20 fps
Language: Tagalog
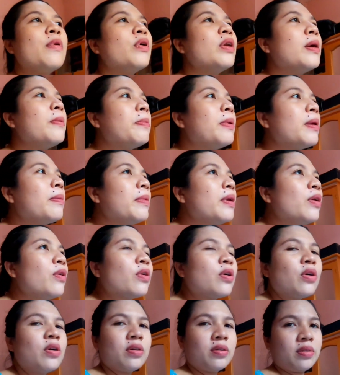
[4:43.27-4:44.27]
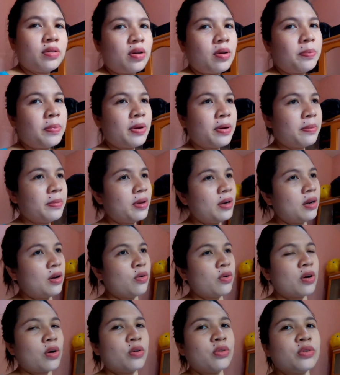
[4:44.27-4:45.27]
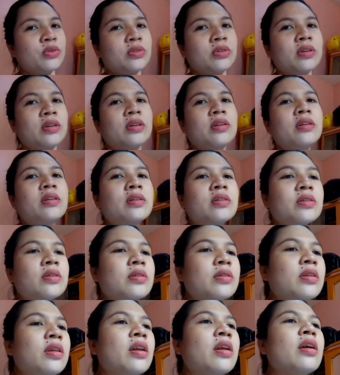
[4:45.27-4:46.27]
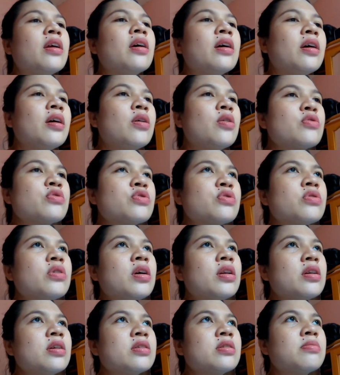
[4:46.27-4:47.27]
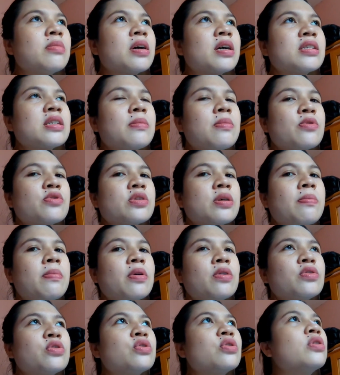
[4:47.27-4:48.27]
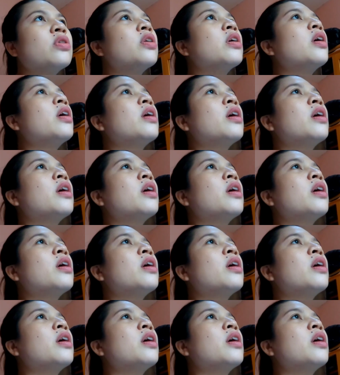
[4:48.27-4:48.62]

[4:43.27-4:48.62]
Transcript: Mo na pirmi na ako, pirmi ako kaunon diri ahong sudan is mga sabaw-sabaw jud